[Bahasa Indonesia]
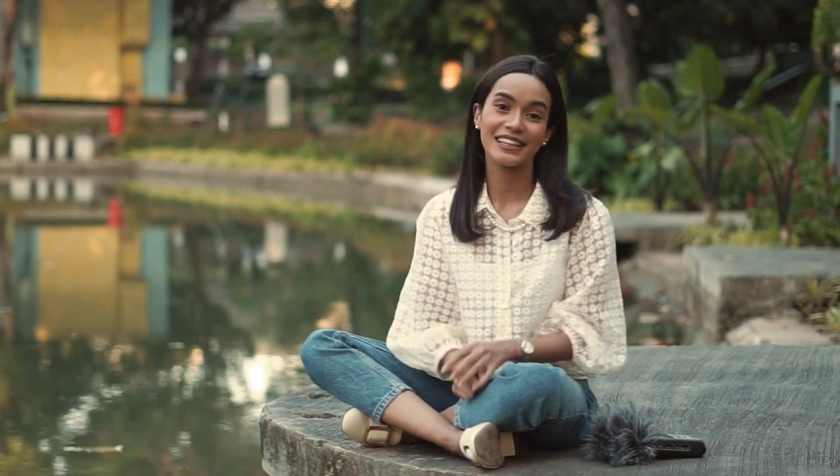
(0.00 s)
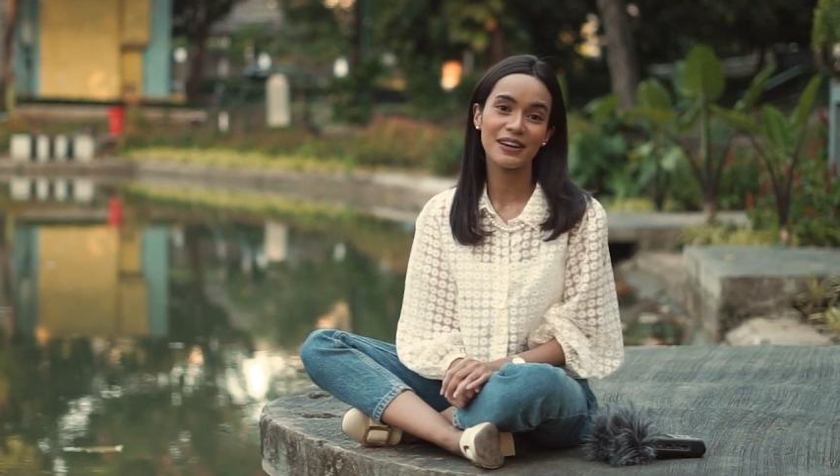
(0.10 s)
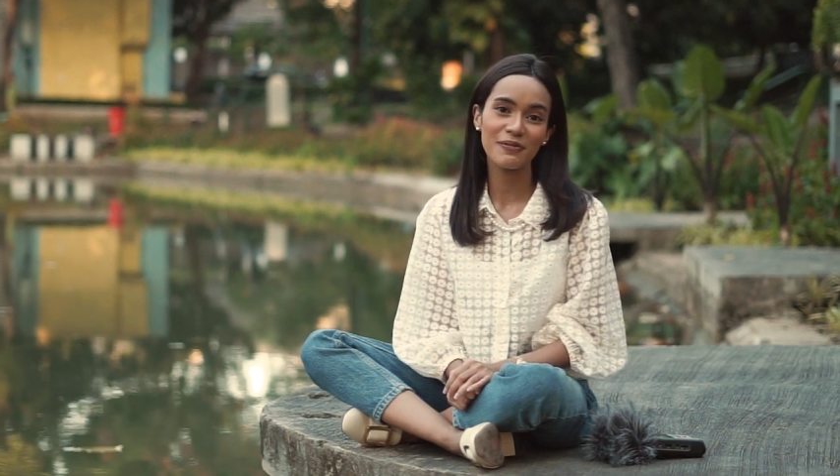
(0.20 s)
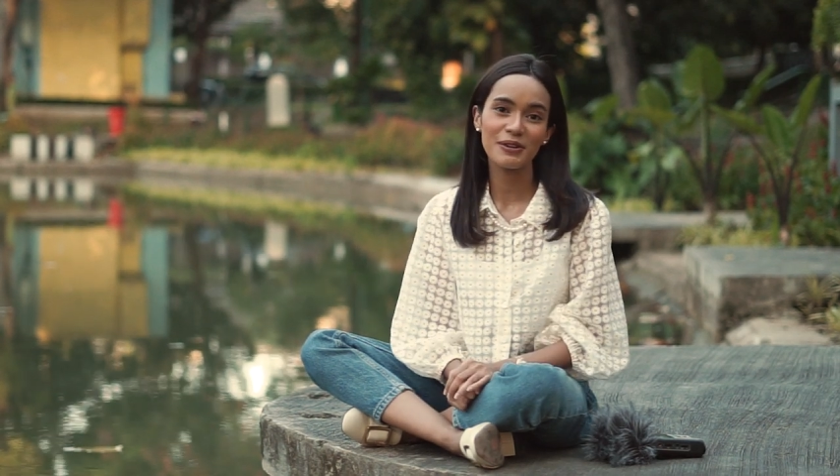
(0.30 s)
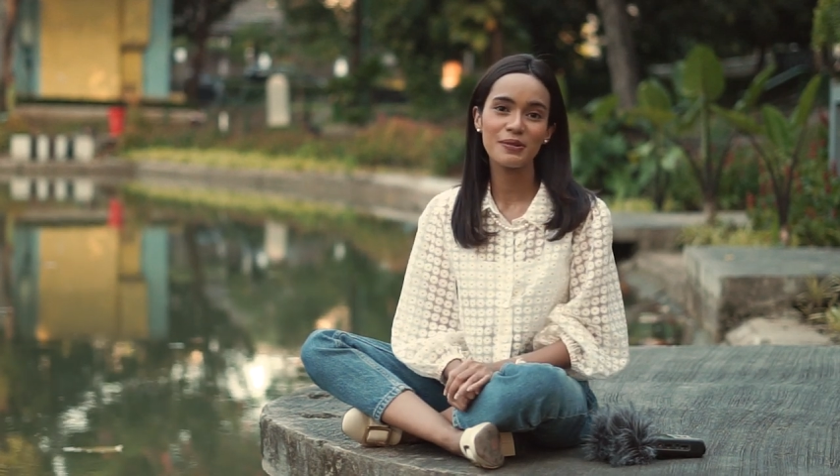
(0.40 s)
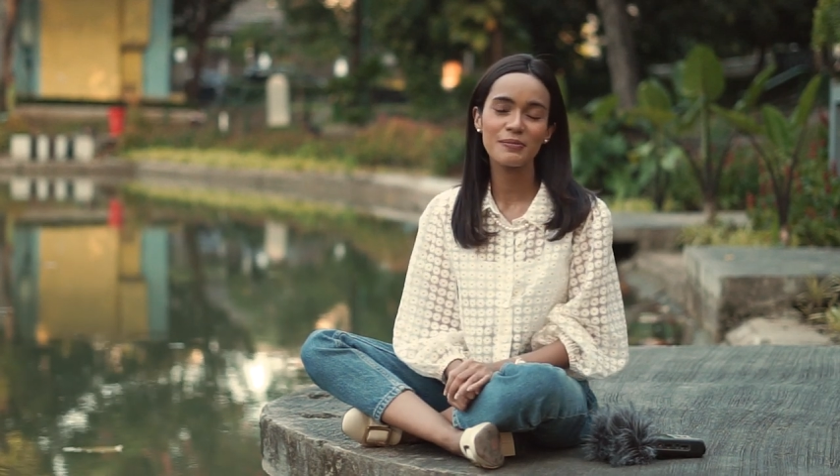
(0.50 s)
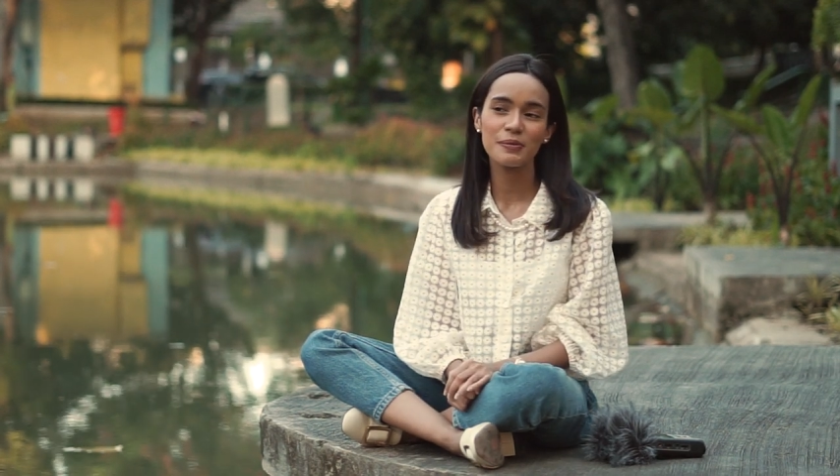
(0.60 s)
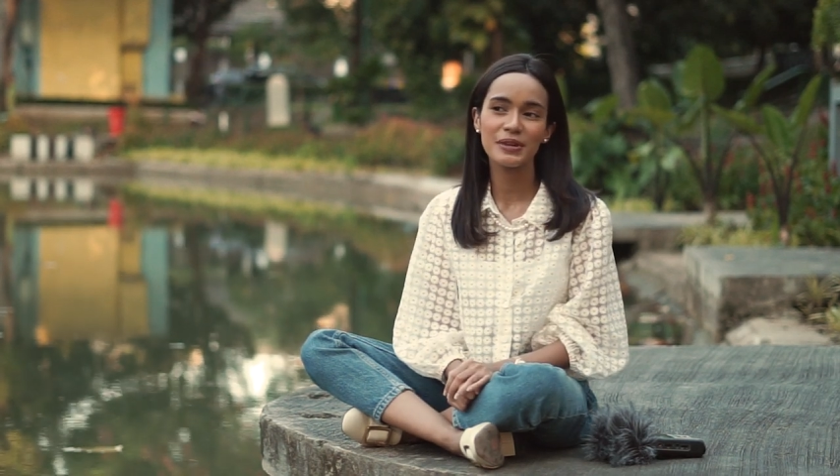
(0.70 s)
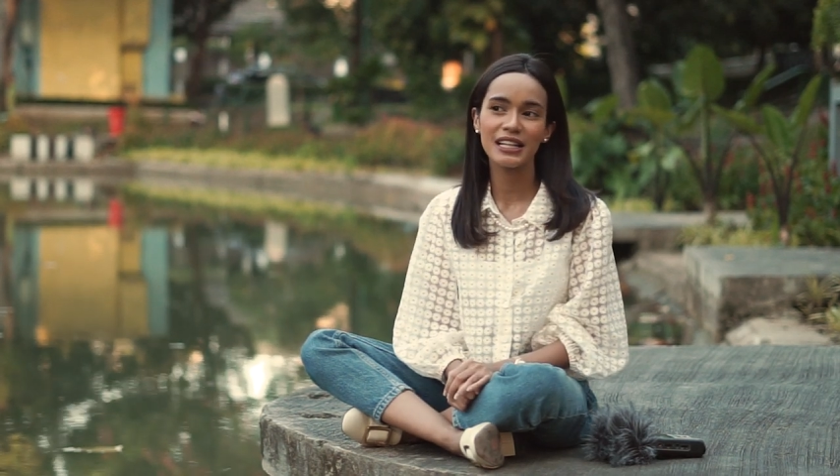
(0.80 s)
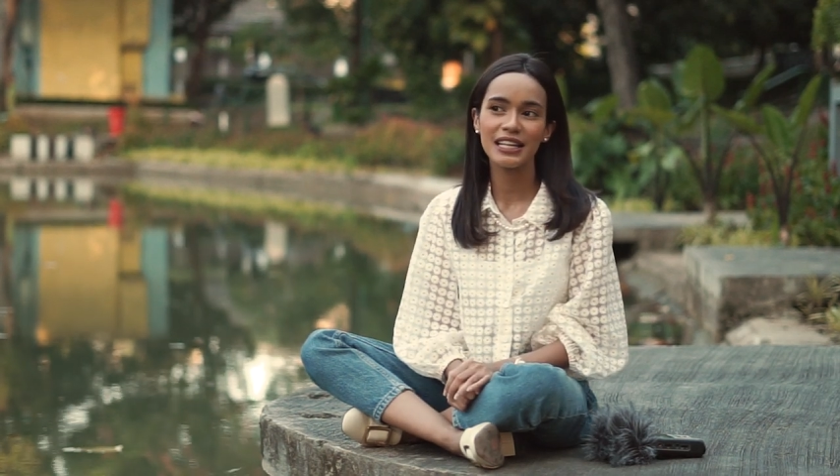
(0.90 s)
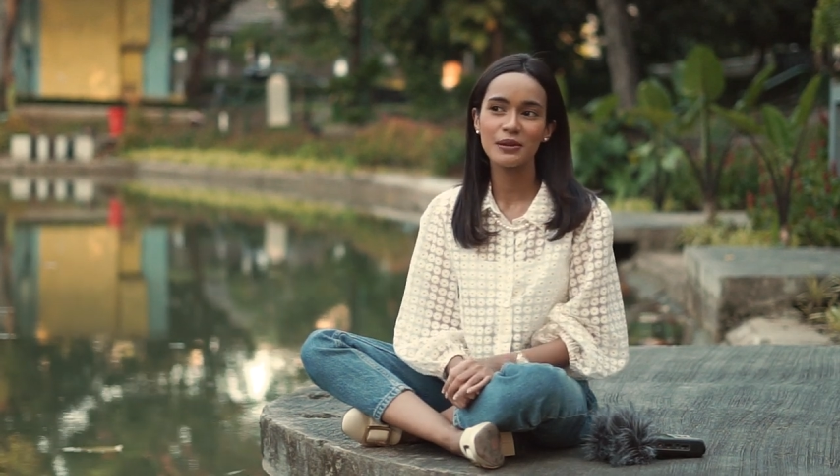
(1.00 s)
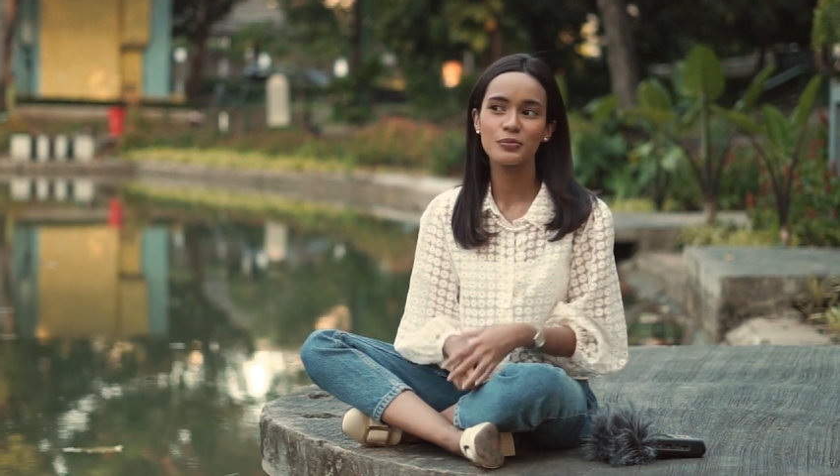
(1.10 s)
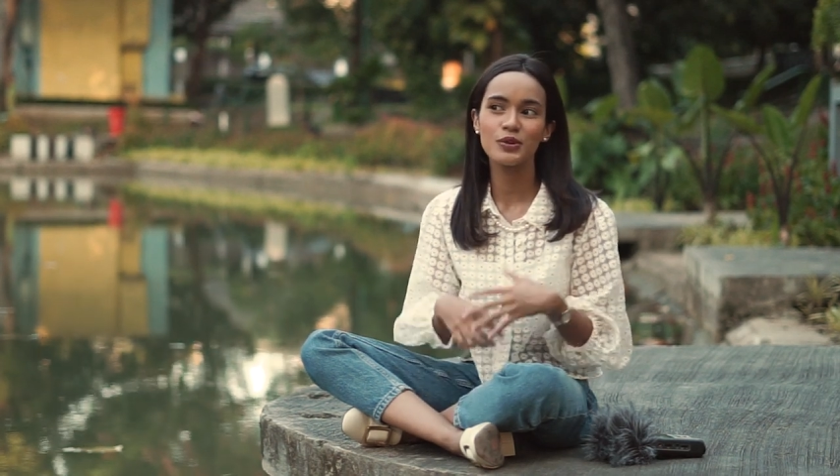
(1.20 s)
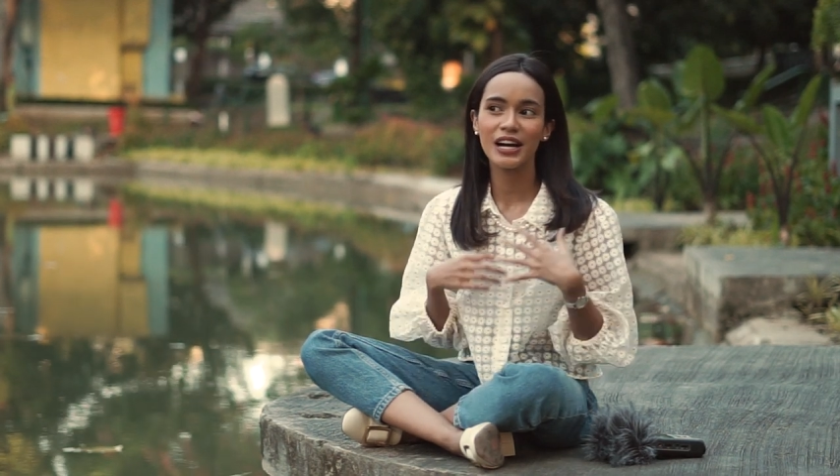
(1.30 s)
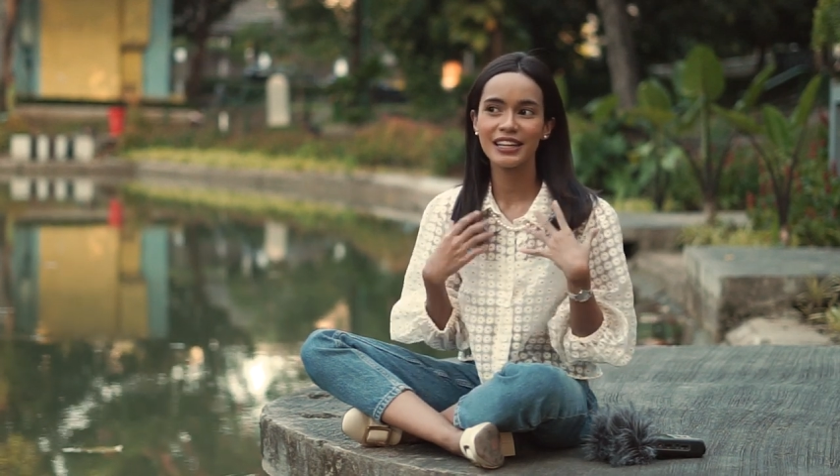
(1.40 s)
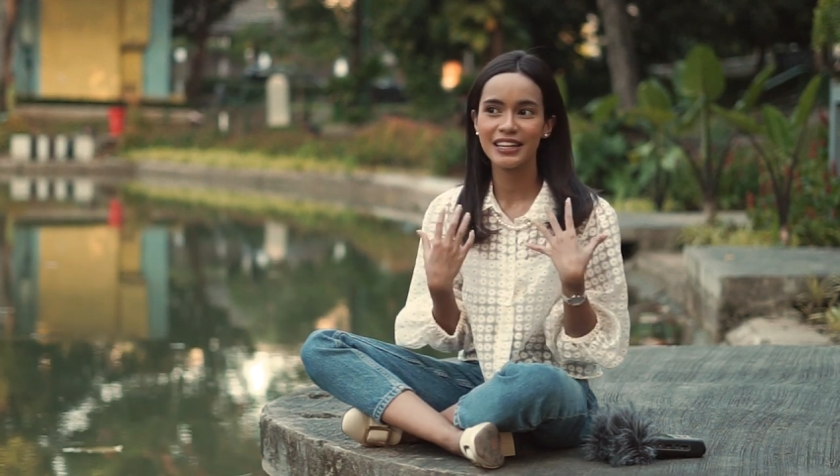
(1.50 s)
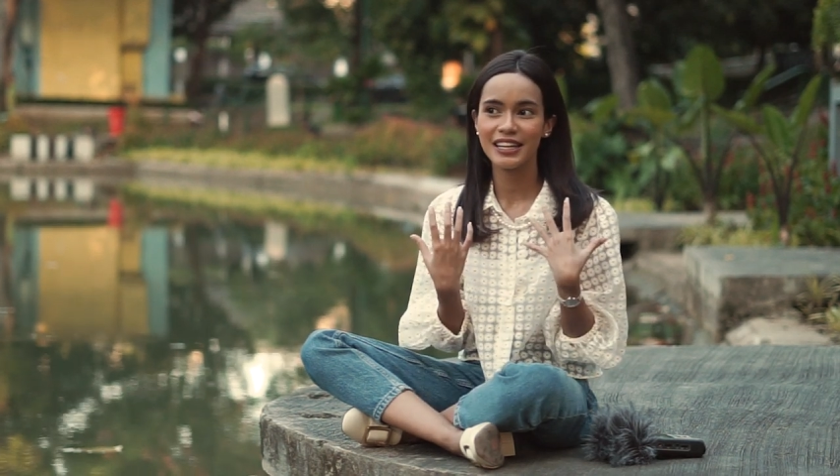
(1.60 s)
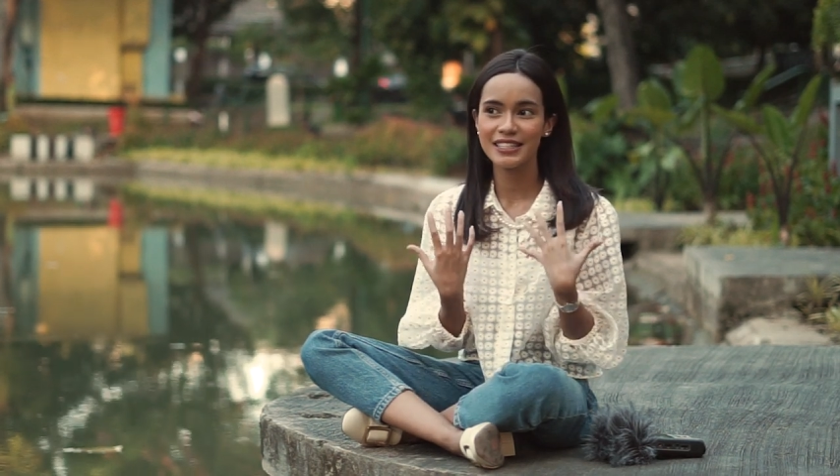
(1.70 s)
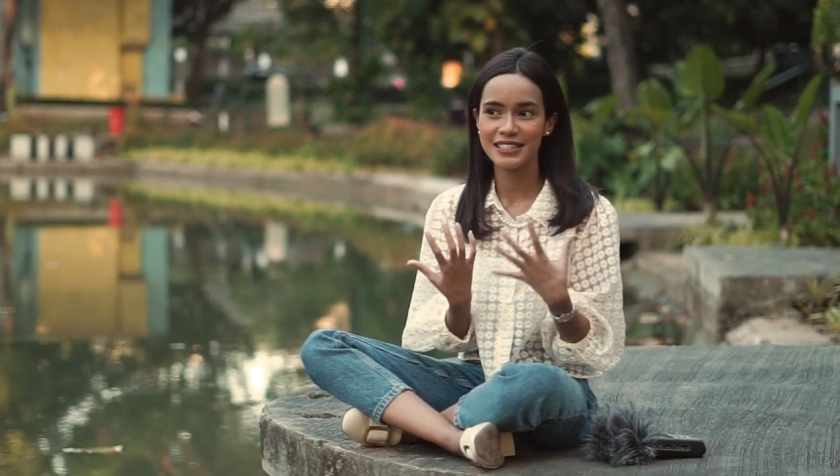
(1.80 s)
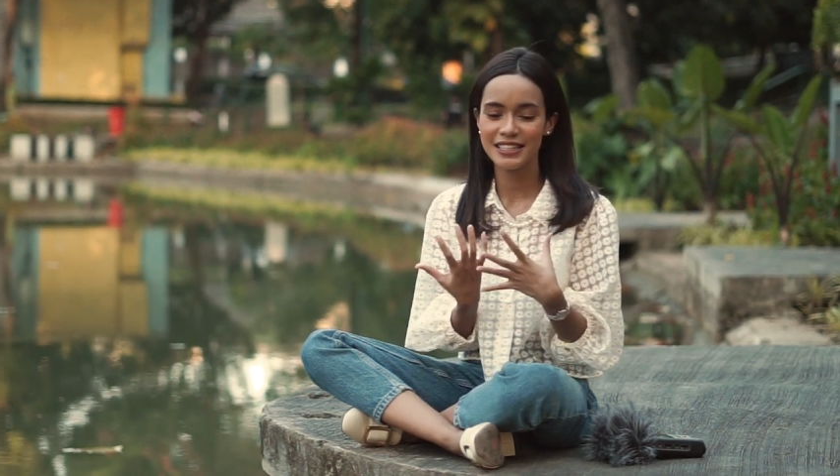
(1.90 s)
Kenapa gue memilih bunga
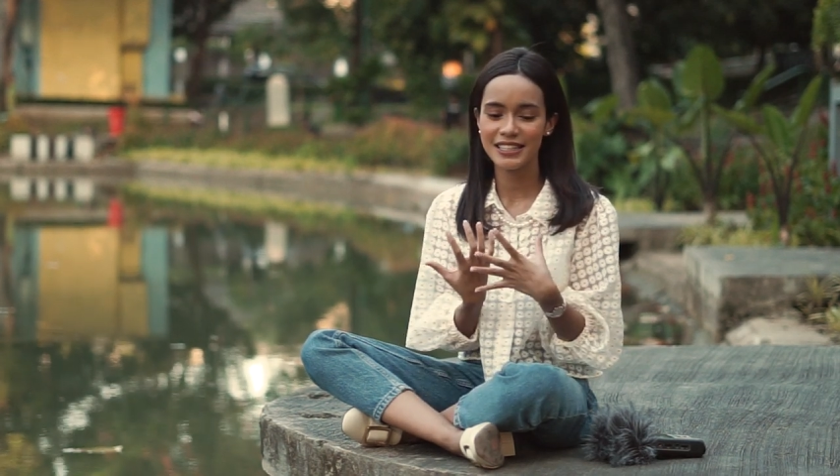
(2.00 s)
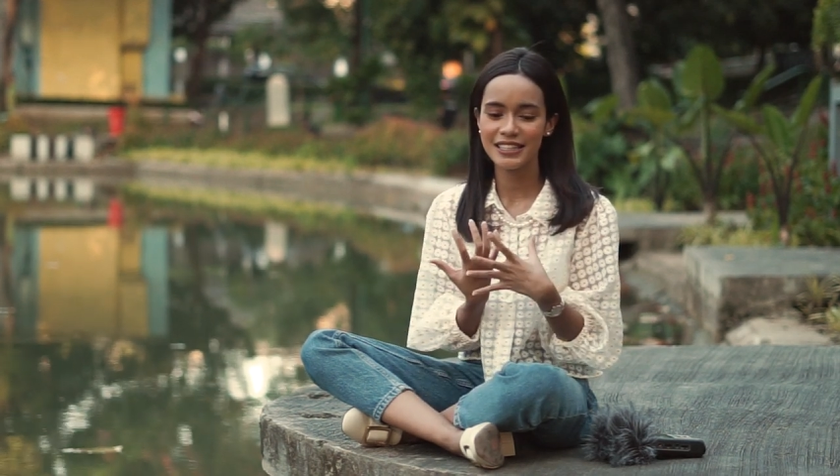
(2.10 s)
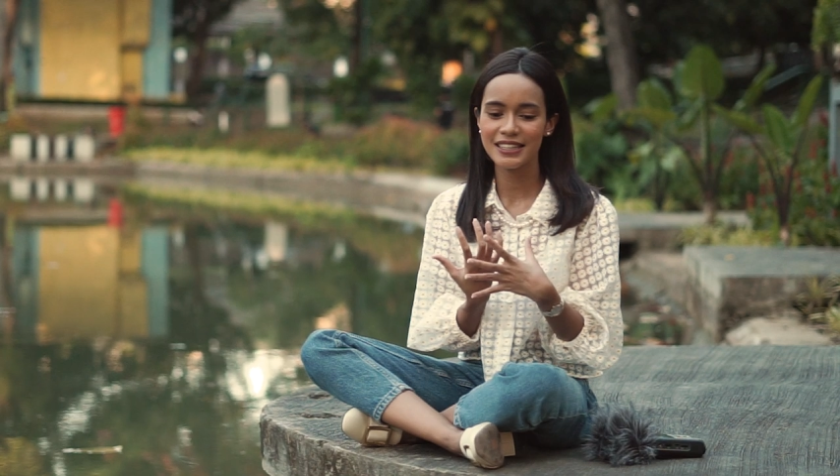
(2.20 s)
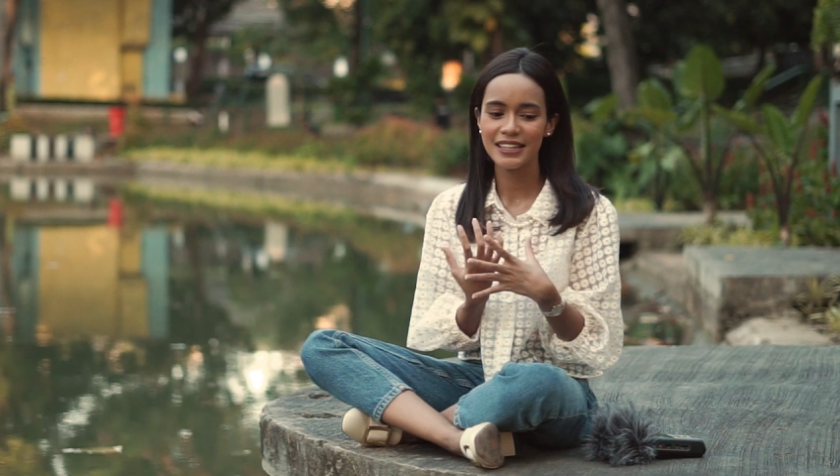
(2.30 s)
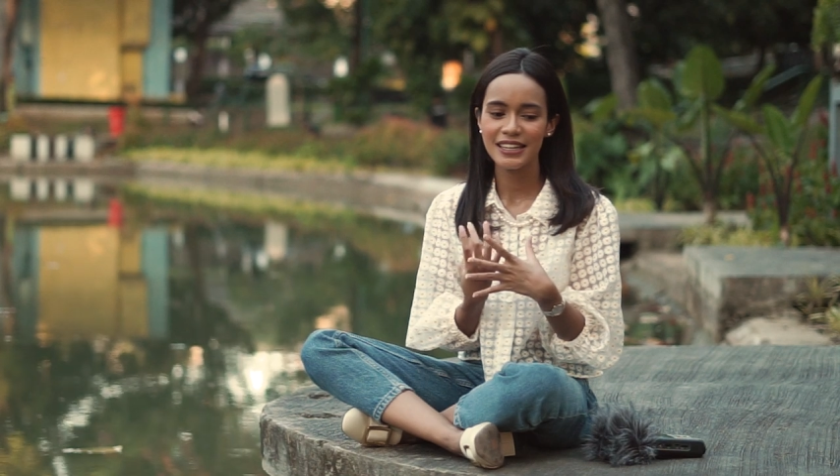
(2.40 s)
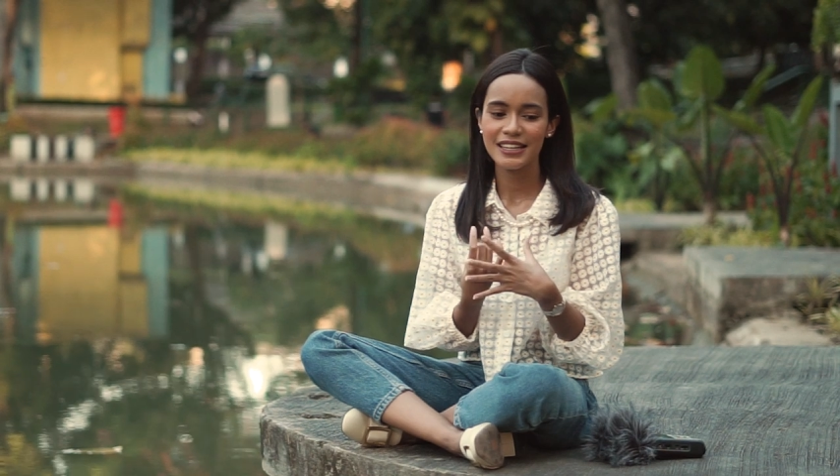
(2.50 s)
Daisy